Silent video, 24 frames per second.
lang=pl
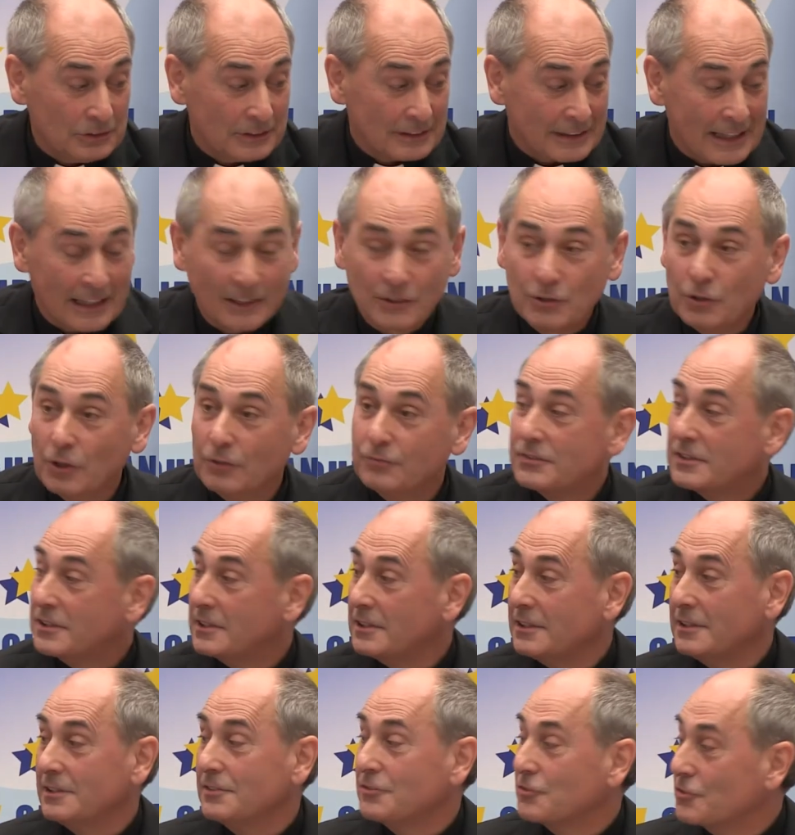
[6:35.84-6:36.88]

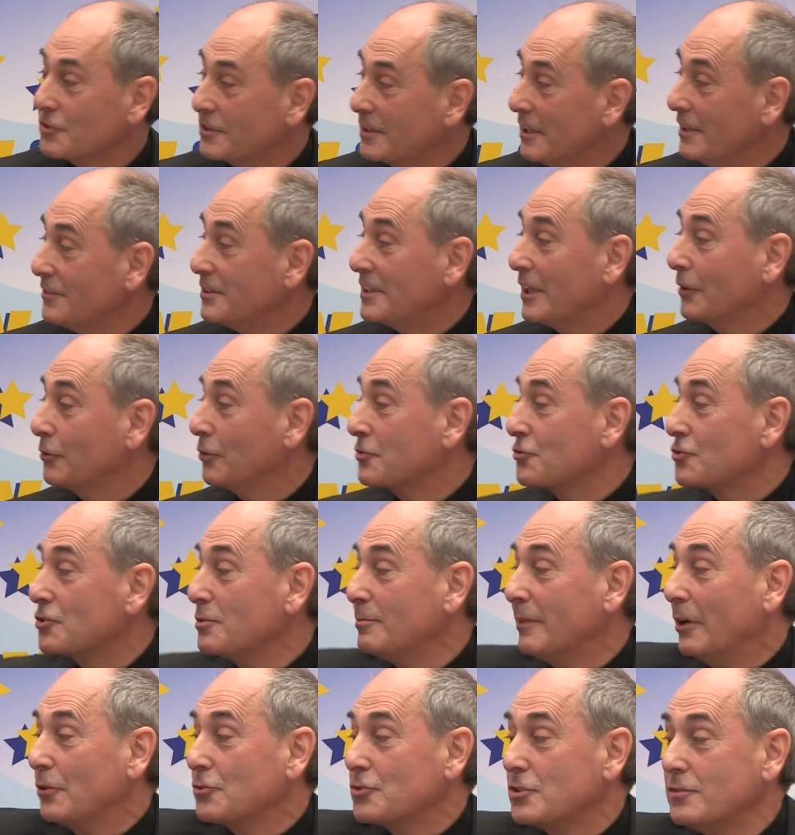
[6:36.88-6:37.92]
Radiowcy czy telewizja
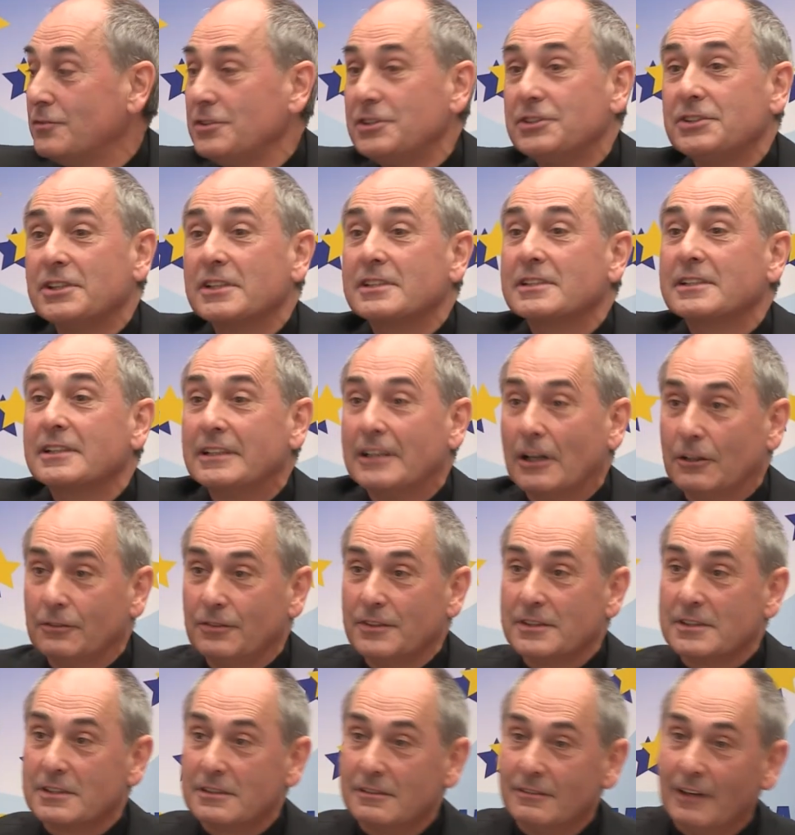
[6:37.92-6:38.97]
dotrzyma oczywiście sygnał
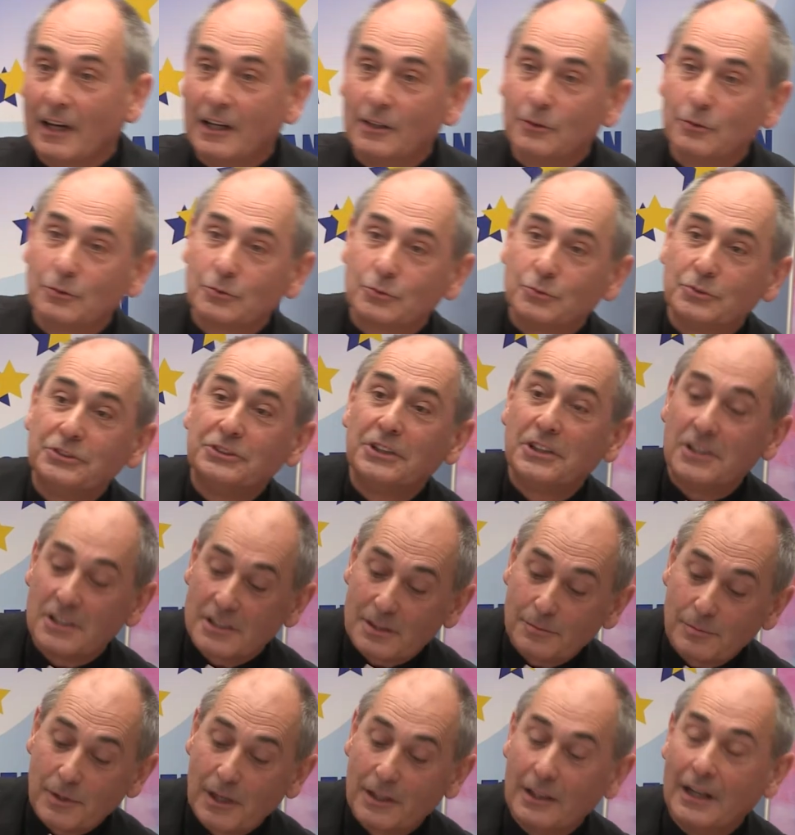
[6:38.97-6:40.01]
festiwalu, który się nie
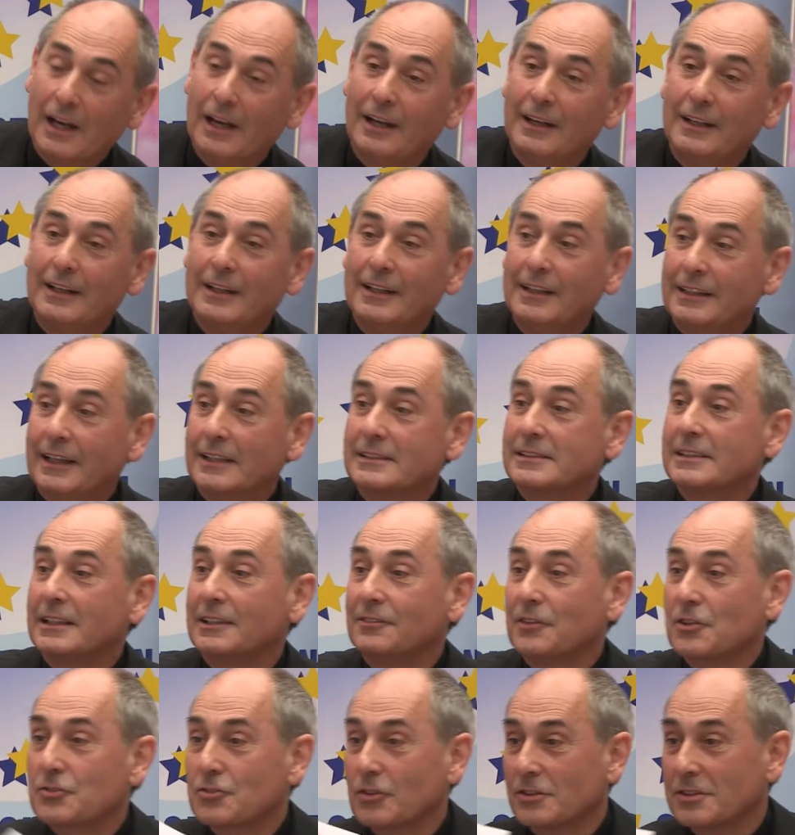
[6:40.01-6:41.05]
zmienia. Jacek
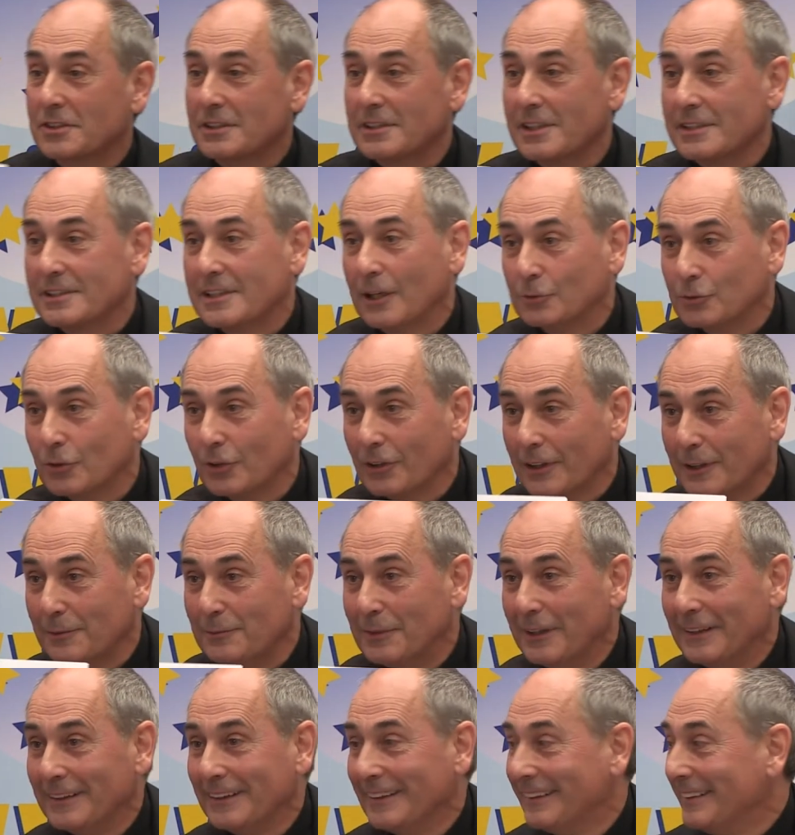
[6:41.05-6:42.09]
Wierzchowski jest autorem
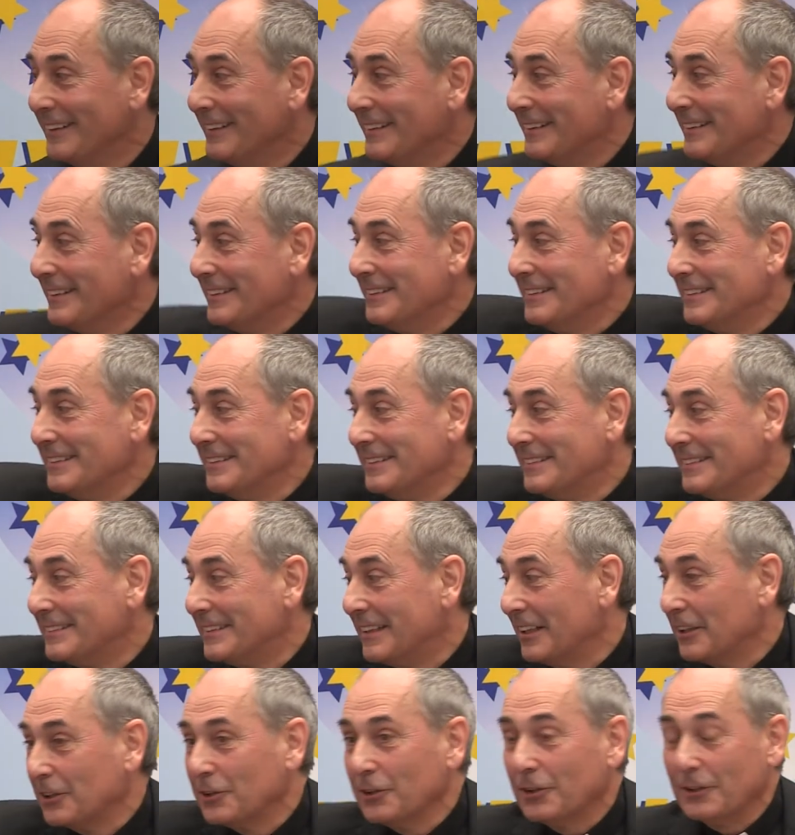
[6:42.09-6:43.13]

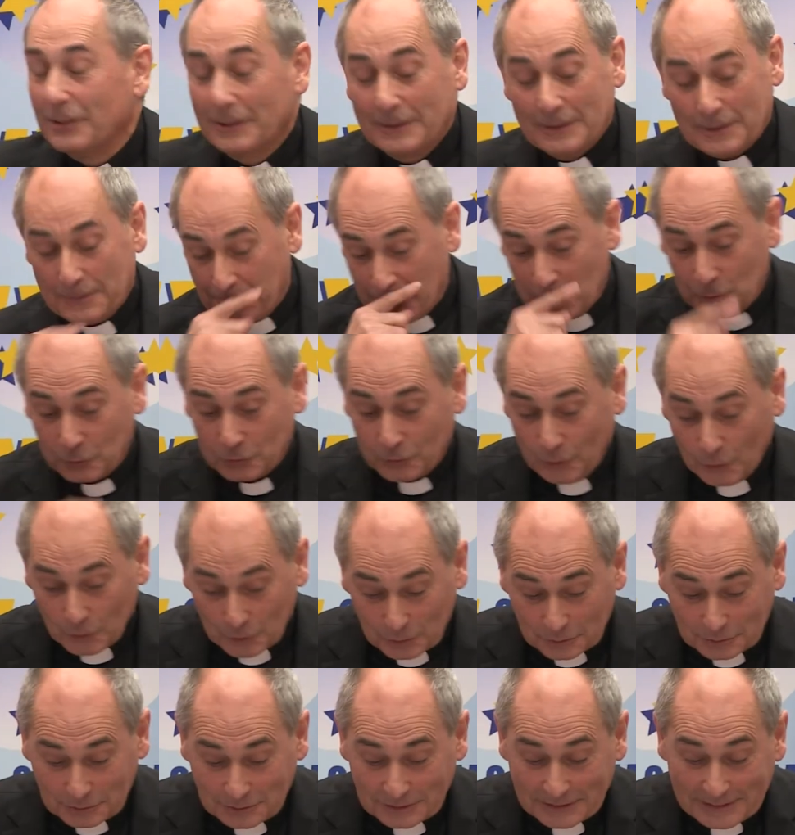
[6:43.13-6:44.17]
tego
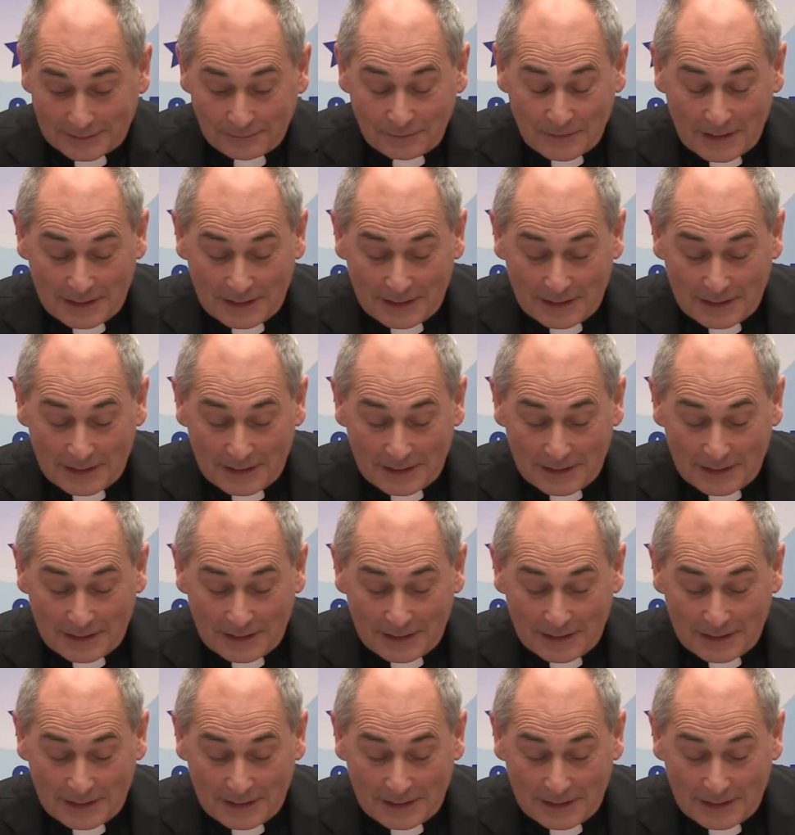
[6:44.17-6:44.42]
utworu, który,